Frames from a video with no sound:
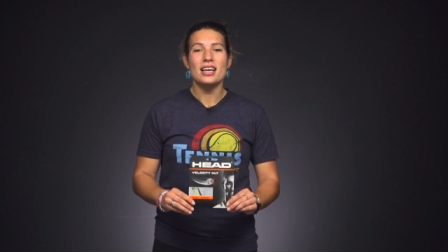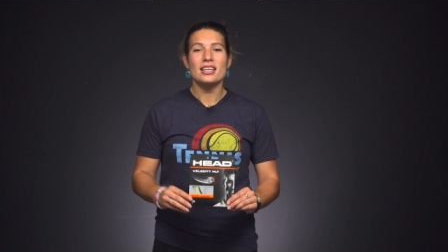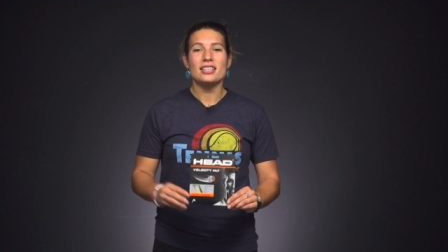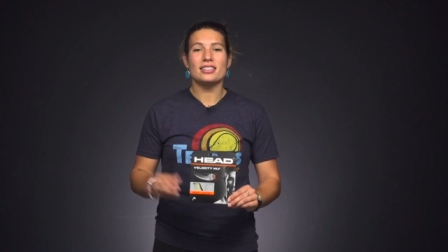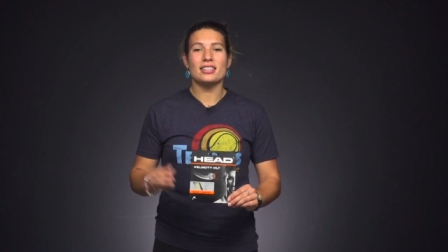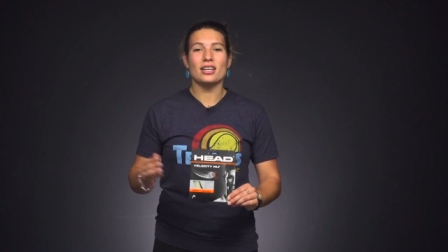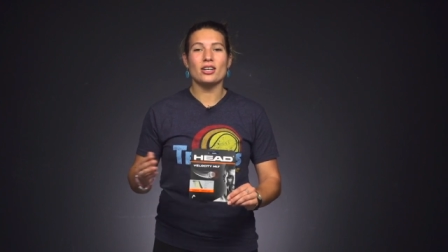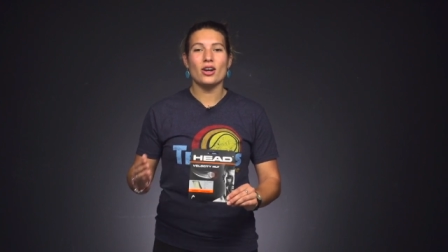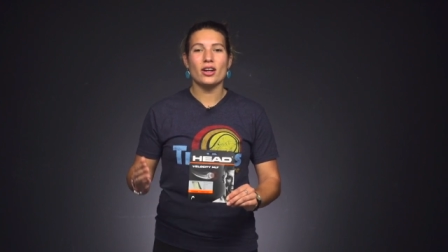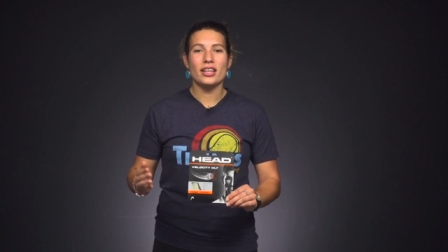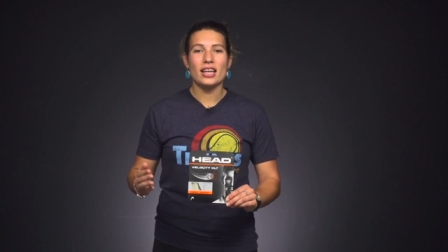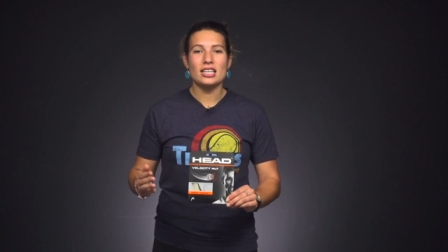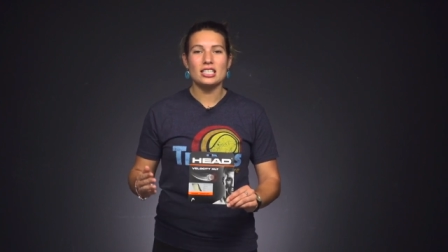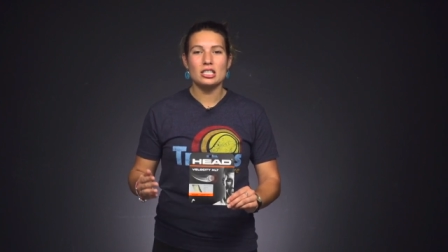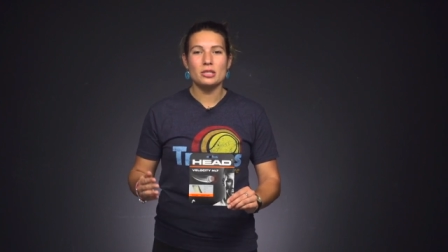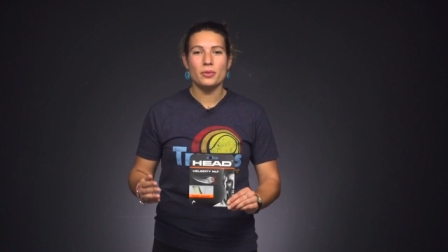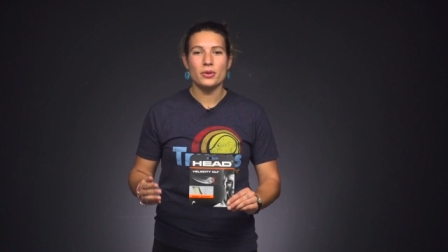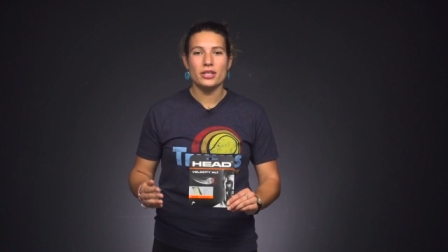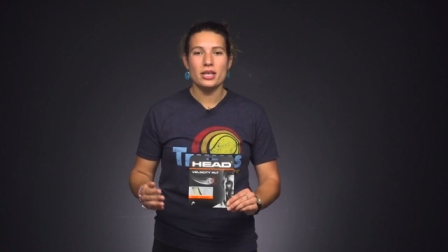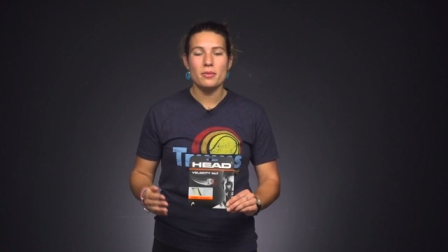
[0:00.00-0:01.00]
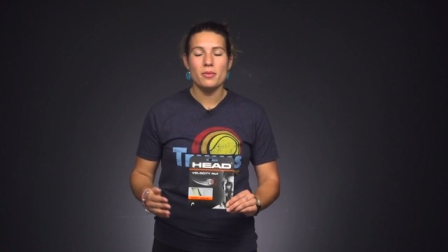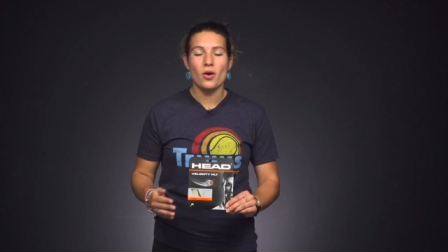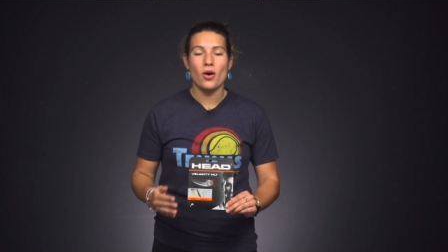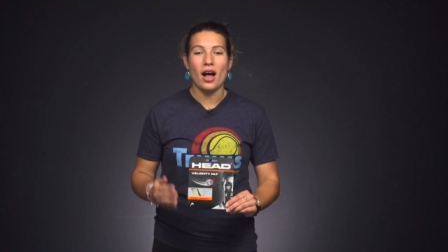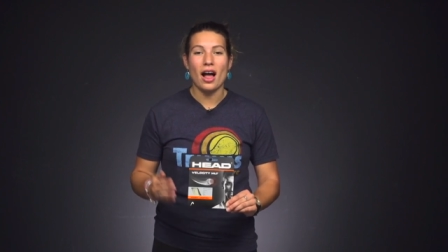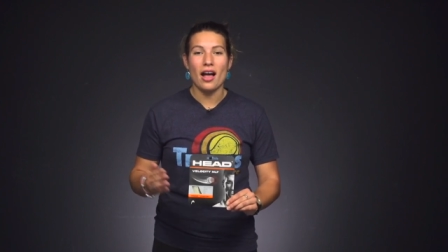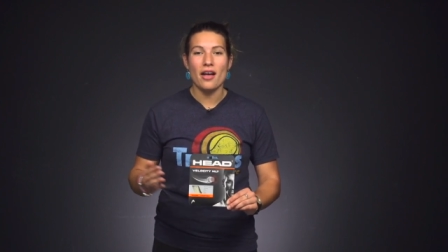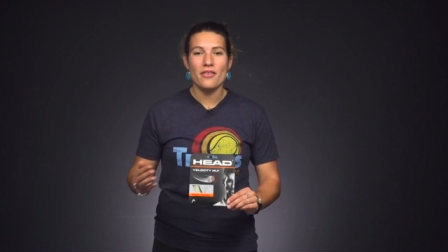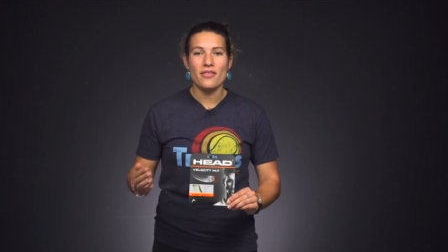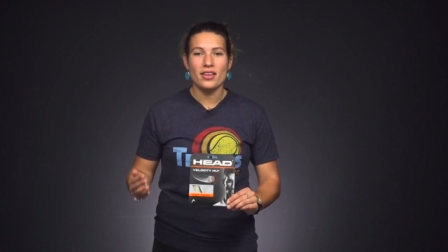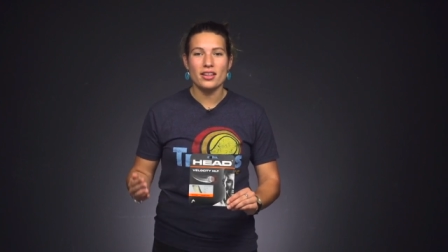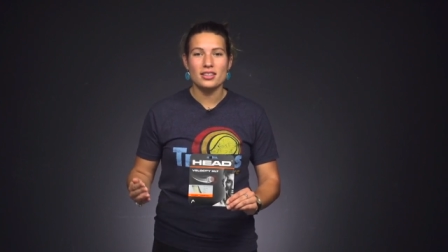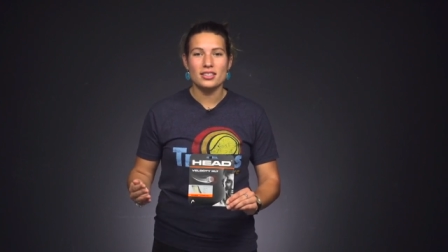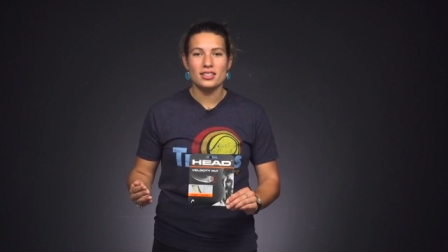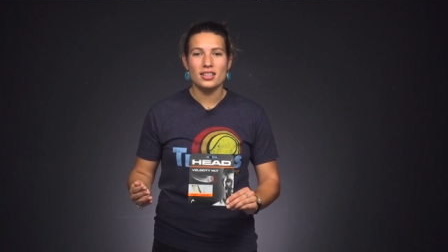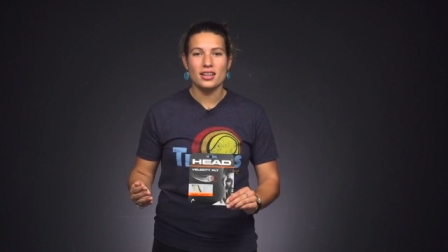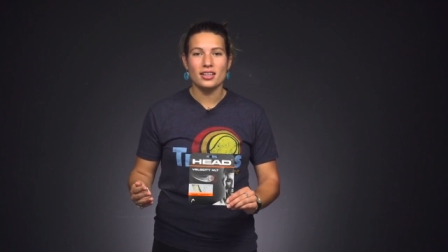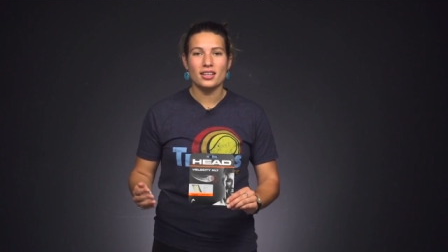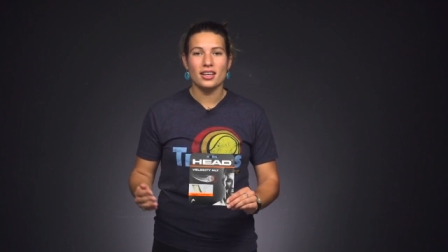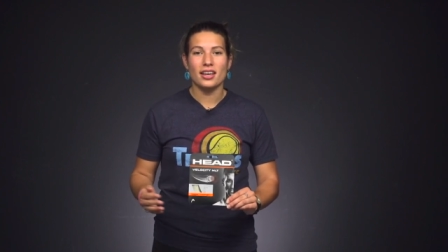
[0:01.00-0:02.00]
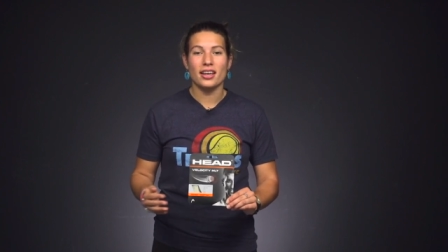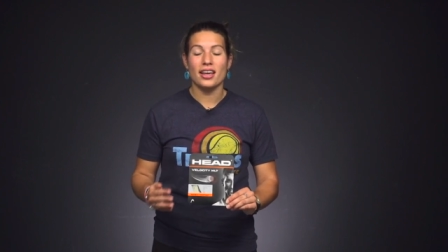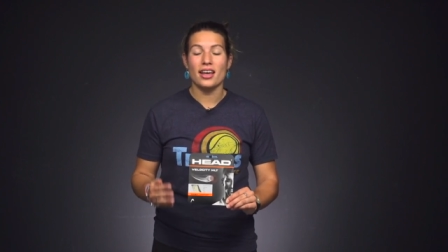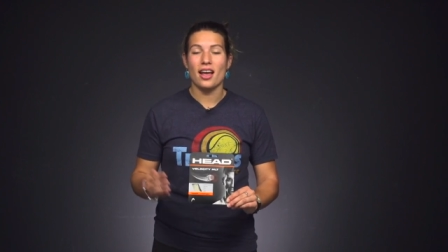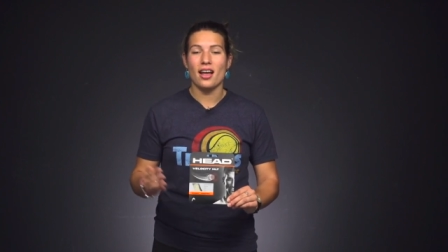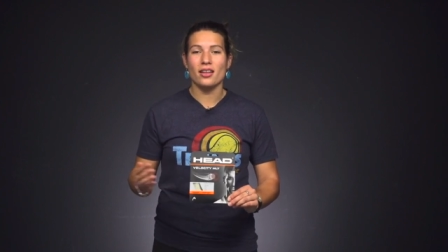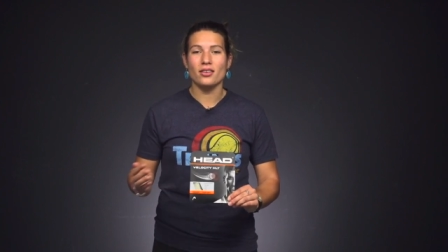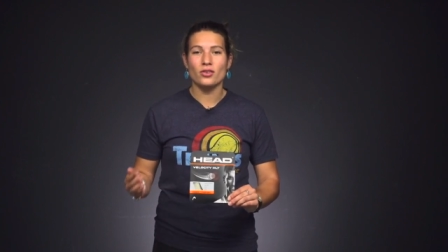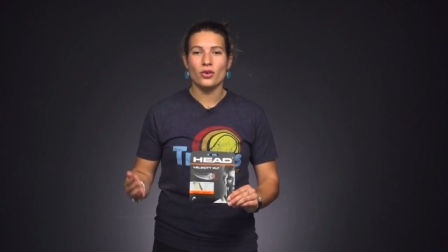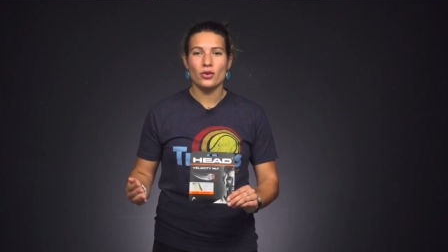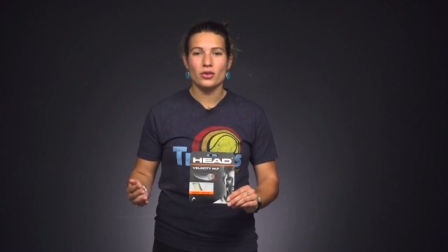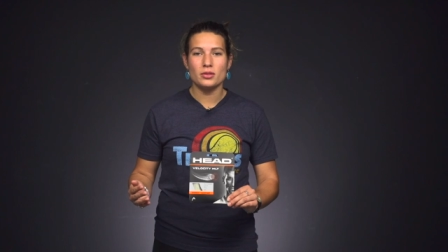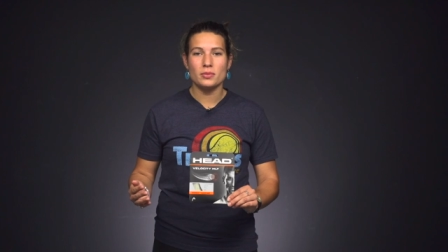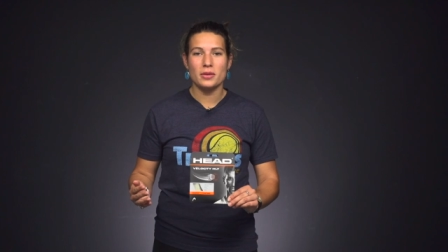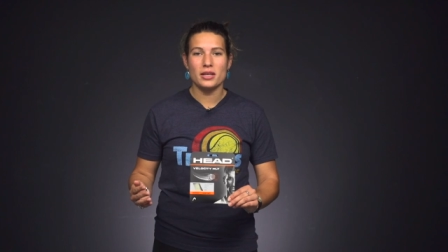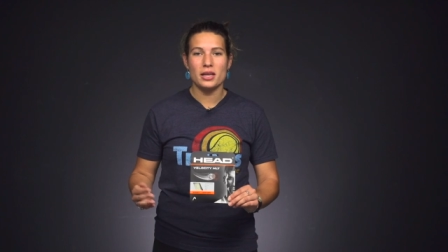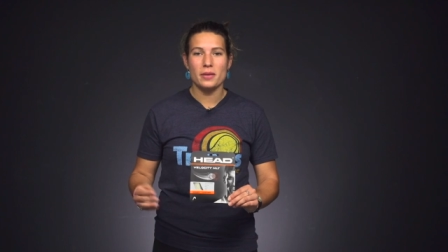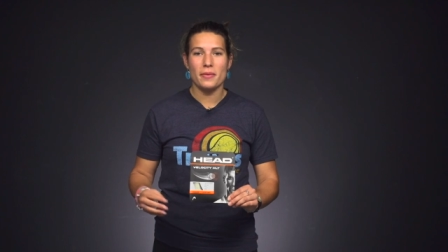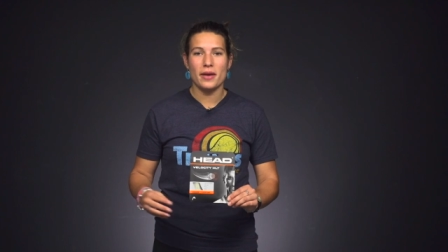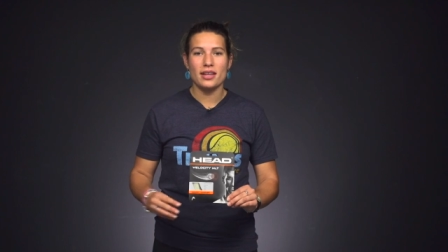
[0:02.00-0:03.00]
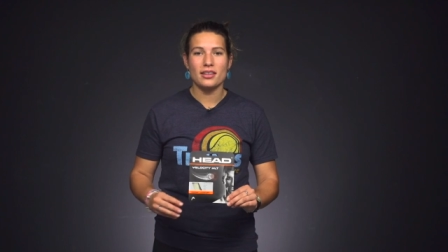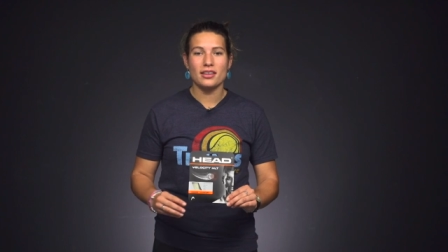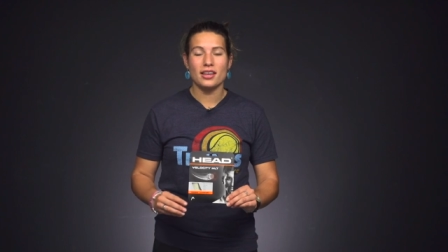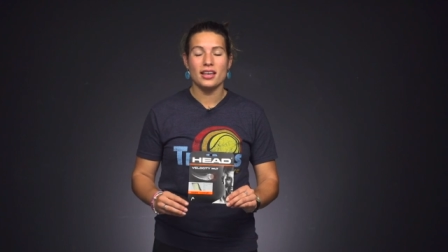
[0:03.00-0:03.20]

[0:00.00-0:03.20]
C'est un cordage disponible en 1,25 et 1,30 mm